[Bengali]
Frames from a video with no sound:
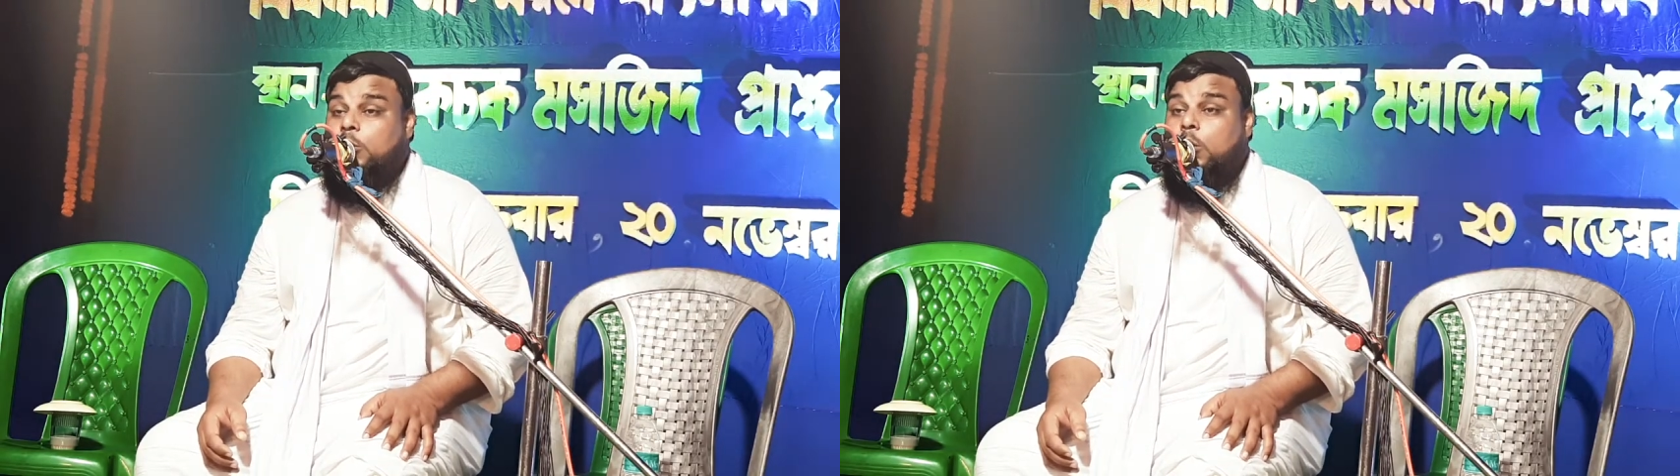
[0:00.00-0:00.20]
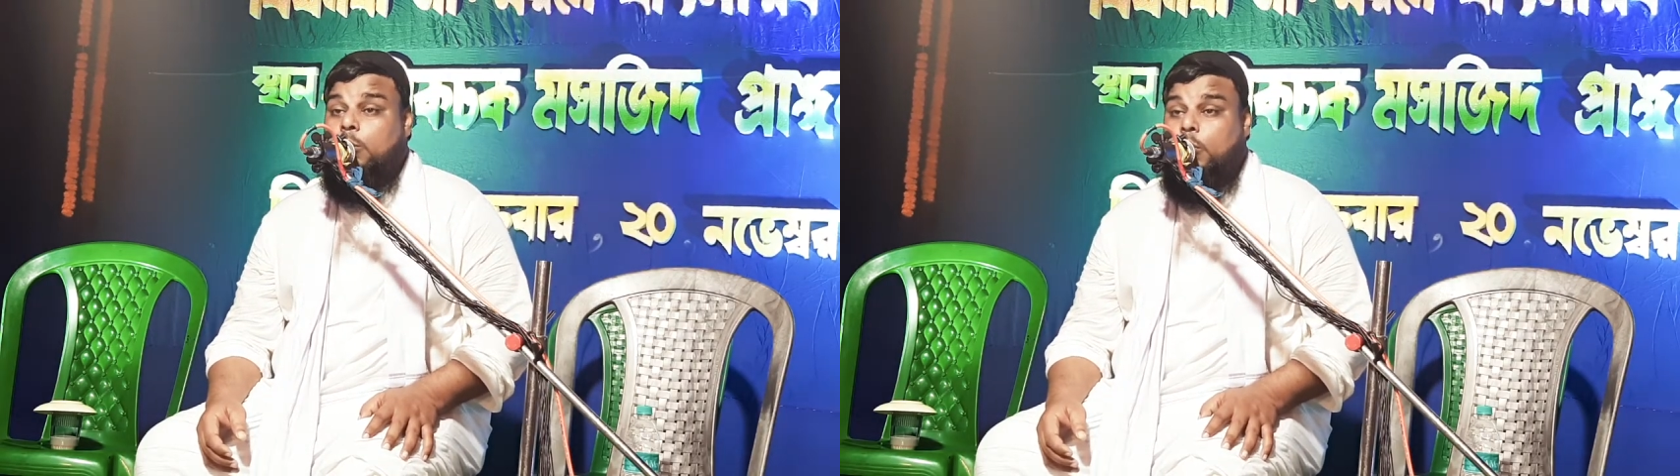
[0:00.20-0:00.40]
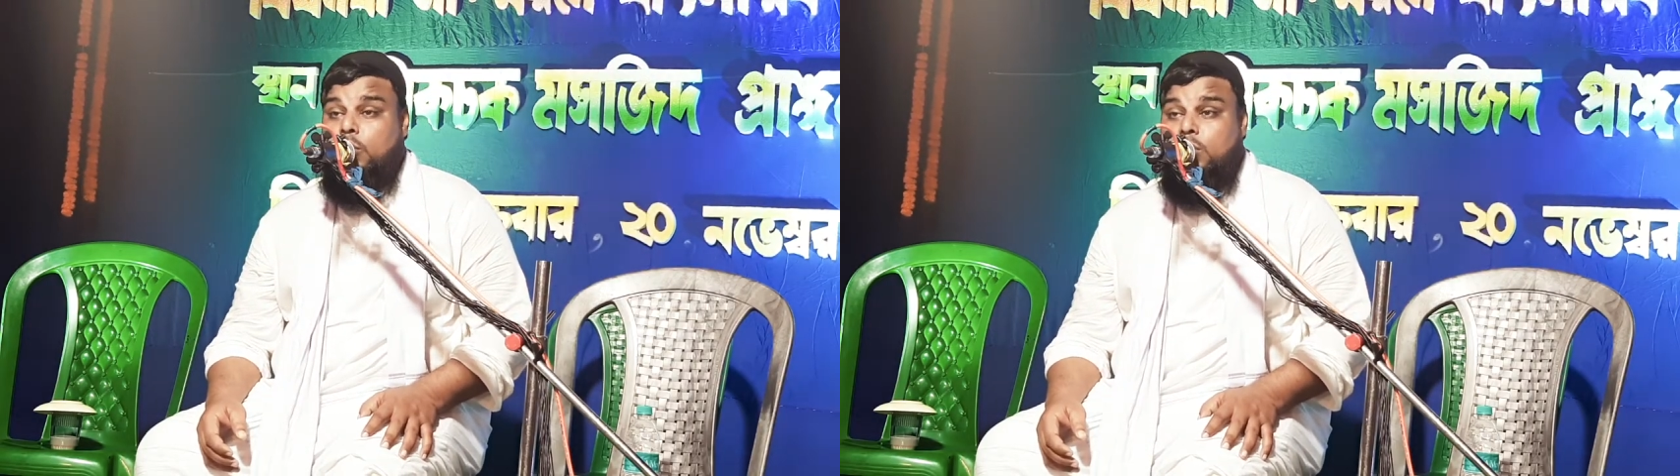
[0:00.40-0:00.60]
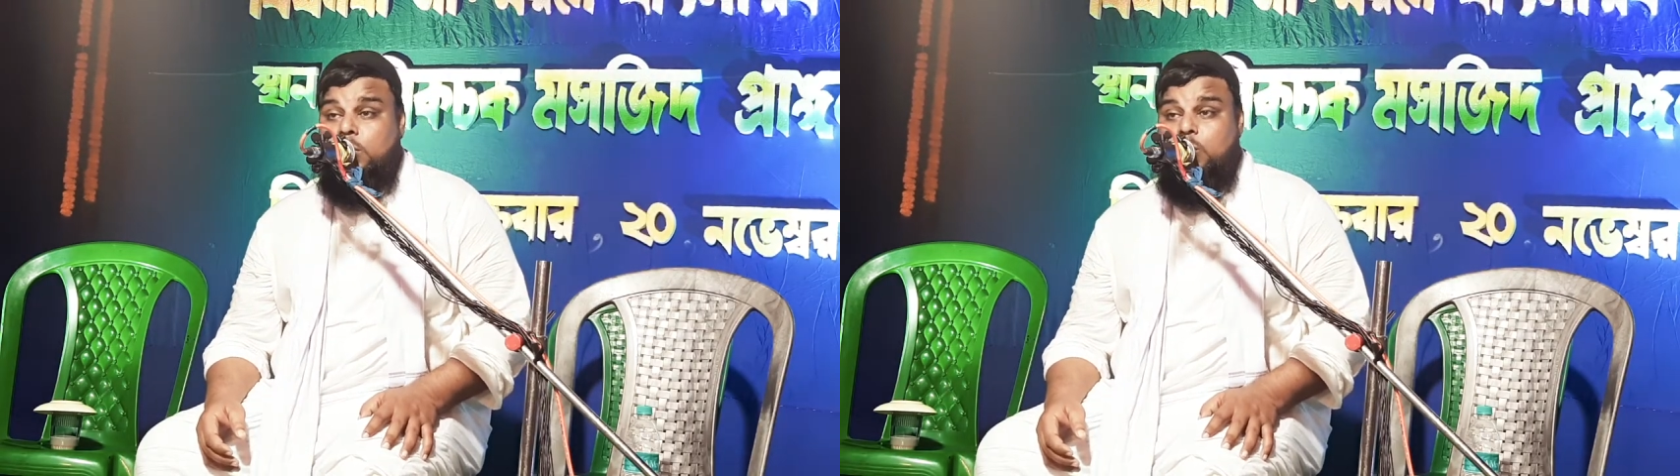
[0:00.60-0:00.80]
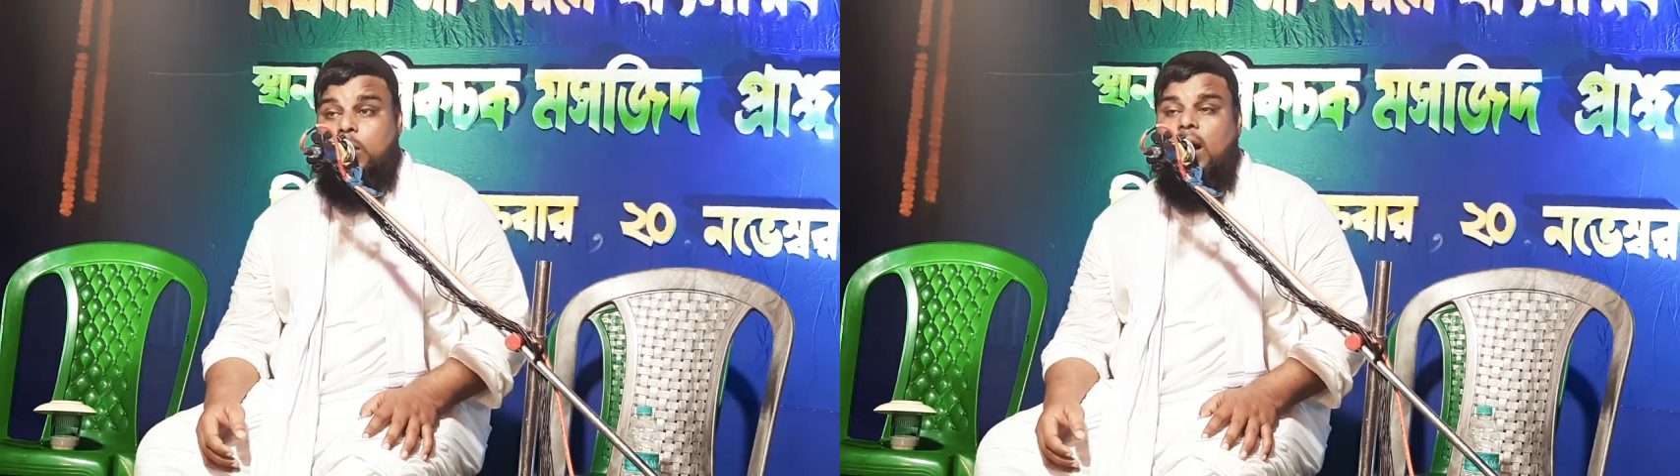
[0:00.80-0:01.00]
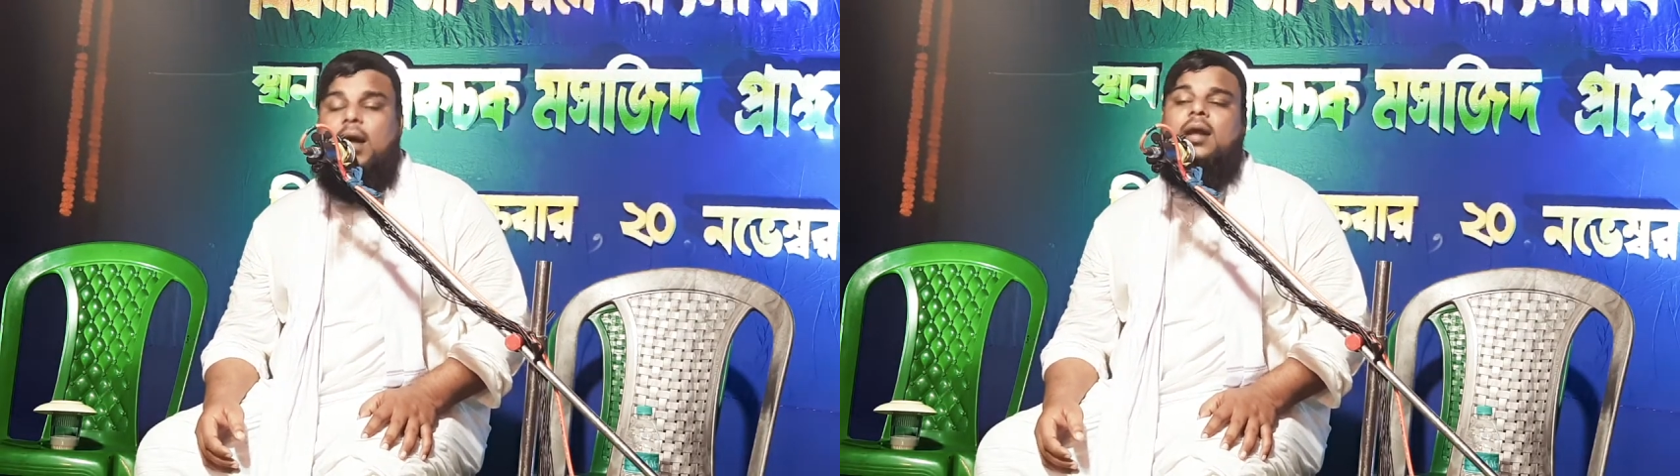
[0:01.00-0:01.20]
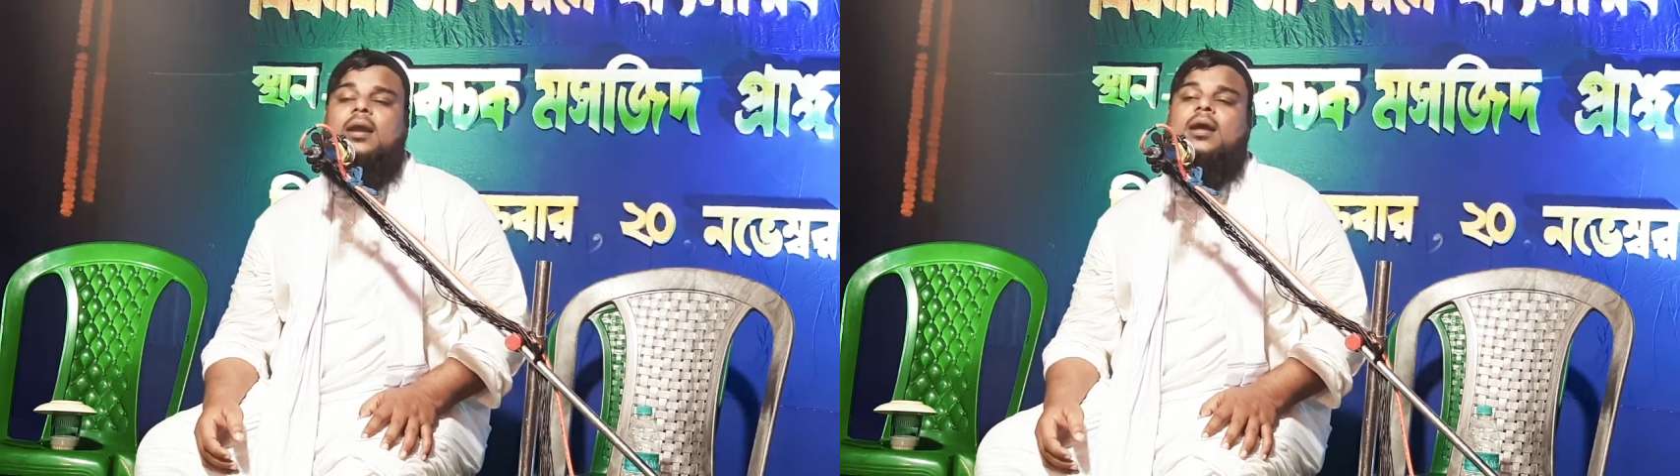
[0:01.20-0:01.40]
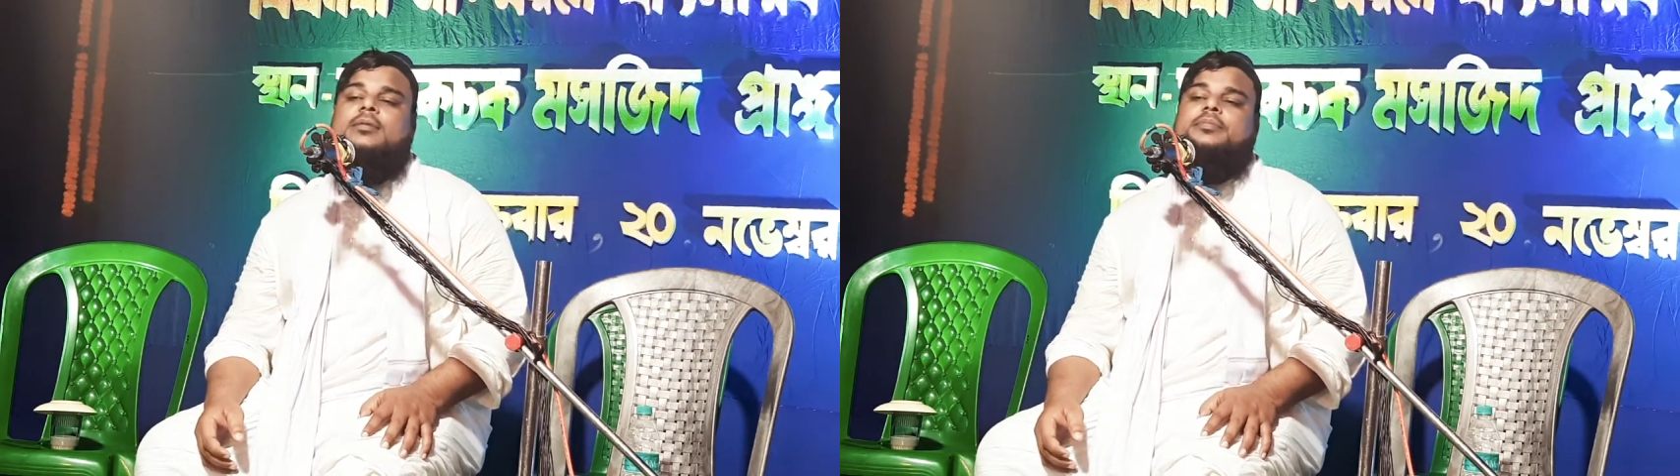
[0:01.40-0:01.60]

জোরে বলুন সুহান আল্লাহ